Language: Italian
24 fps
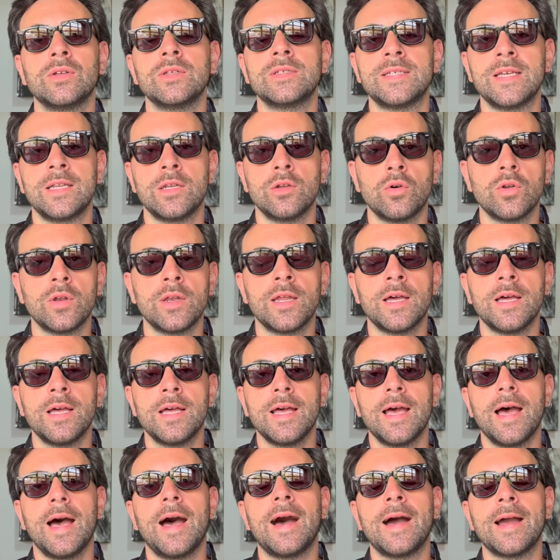se non
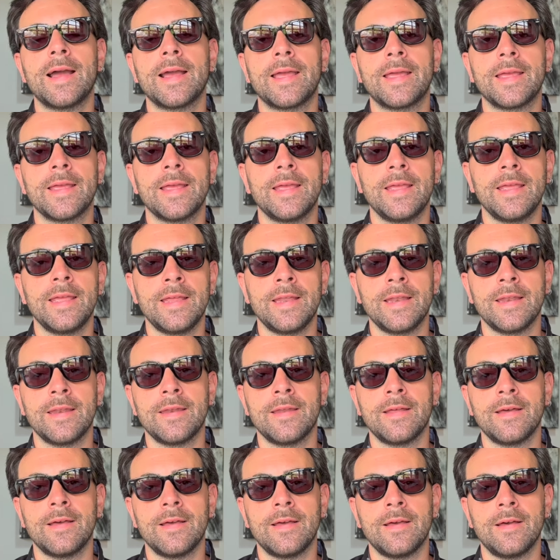anche in
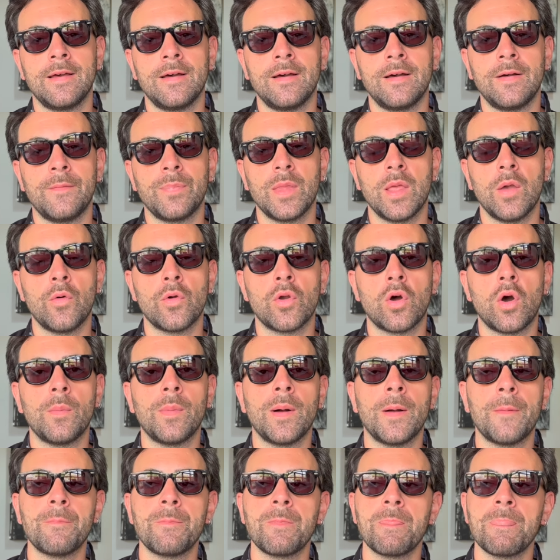uh,
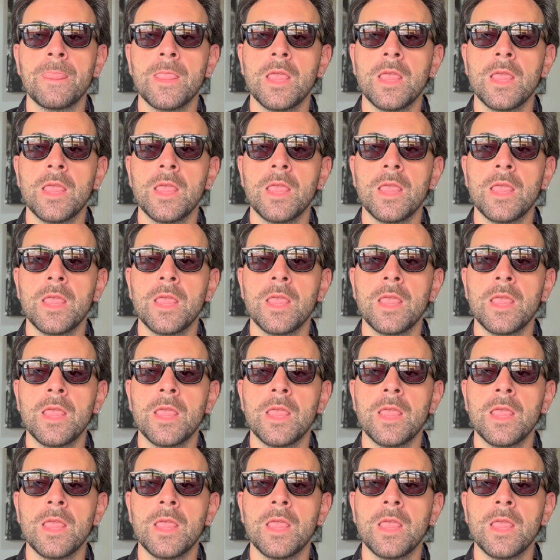Europa.